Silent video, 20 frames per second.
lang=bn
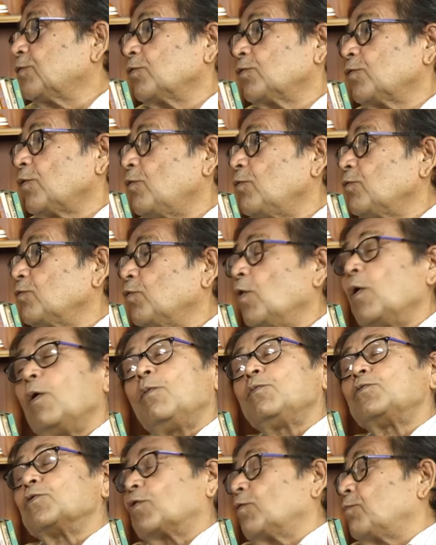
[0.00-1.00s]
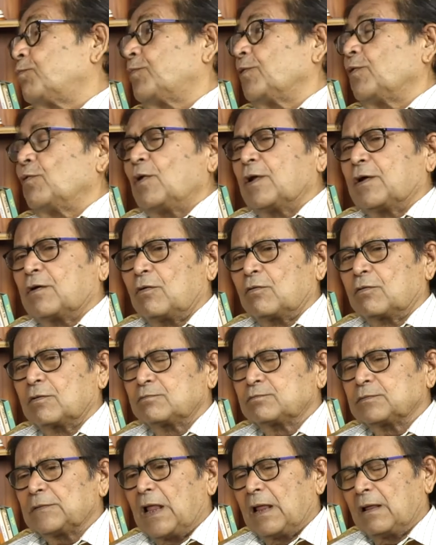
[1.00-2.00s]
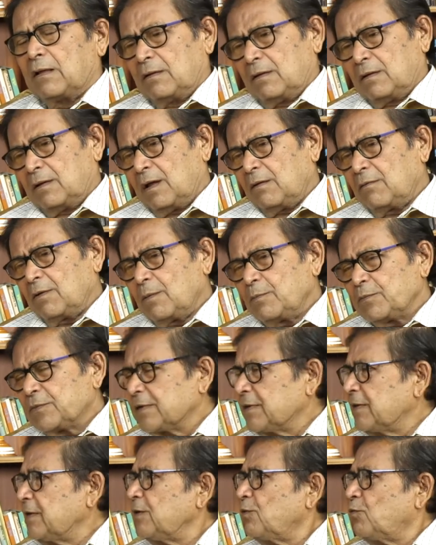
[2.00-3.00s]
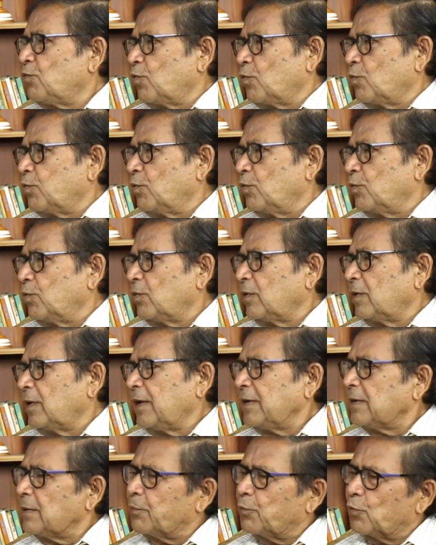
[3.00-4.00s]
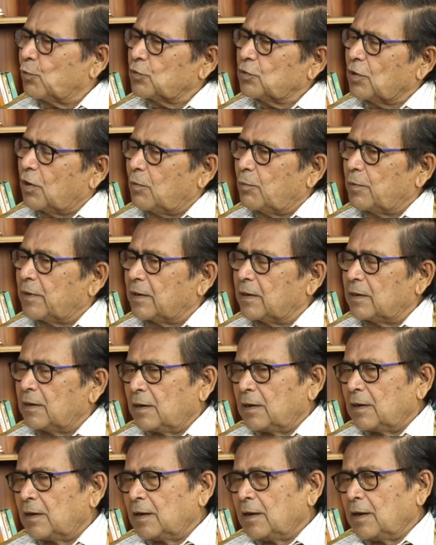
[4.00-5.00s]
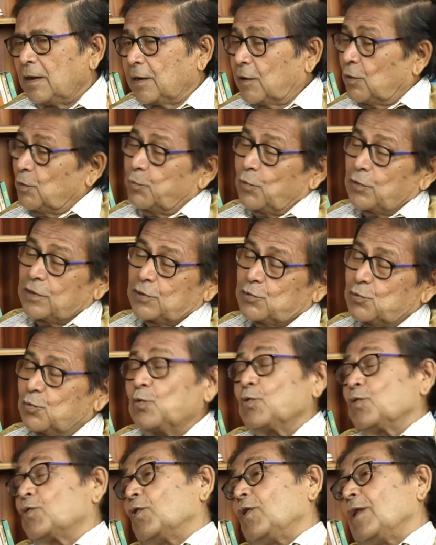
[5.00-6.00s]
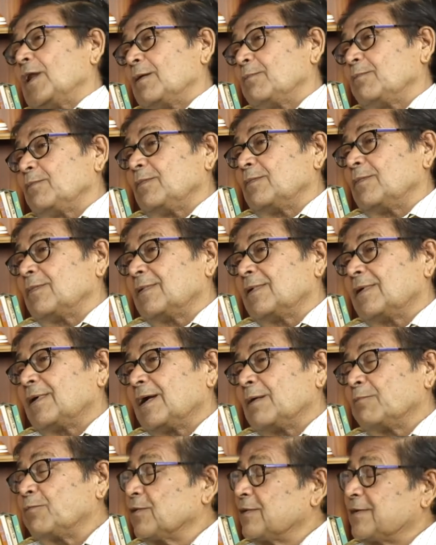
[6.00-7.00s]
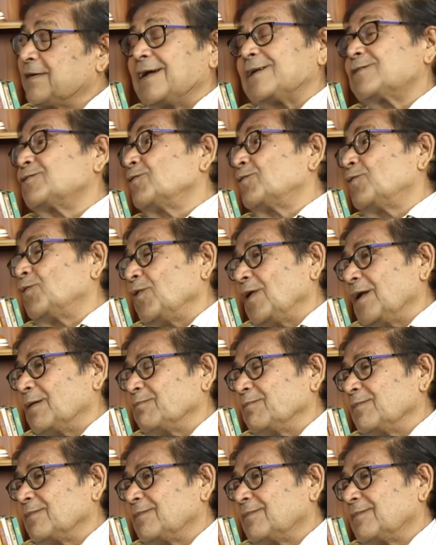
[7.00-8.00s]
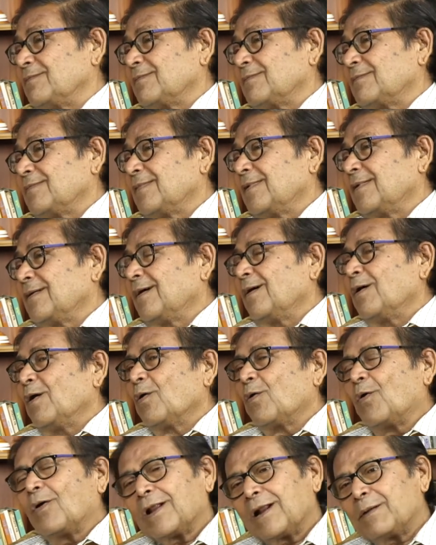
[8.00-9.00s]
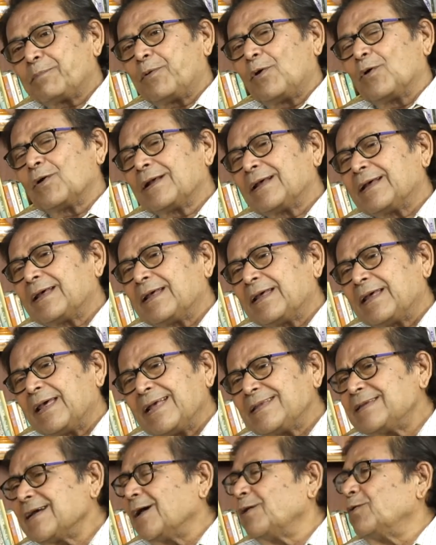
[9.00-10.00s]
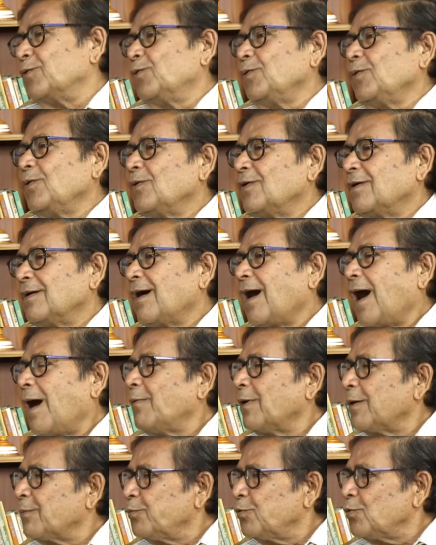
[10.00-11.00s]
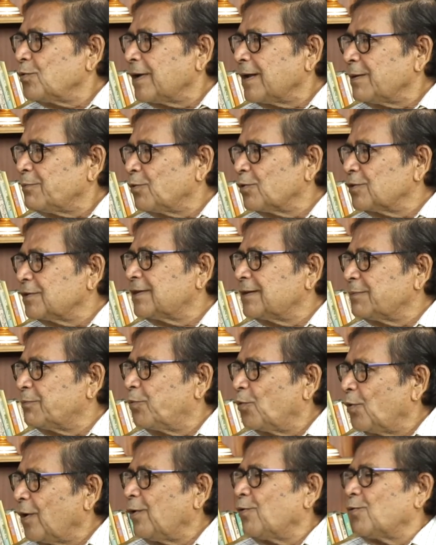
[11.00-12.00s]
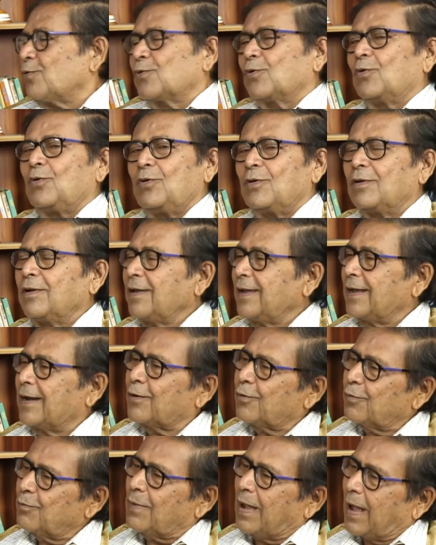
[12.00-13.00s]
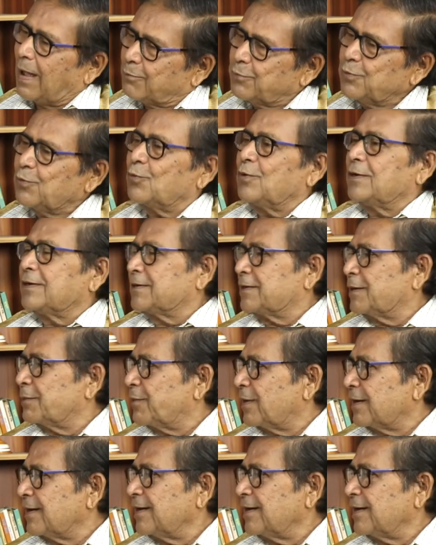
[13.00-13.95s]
তখন খুব জনপ্রিয় লেখক আমি কী করবো এইটা পড়তে হবে কিন্তু বইটা শুরু করলাম এবং শেষও করলাম করার পর কে যেন আমার বুকের মধ্যে বলে উঠল এরকম আমিও লিখতে পারি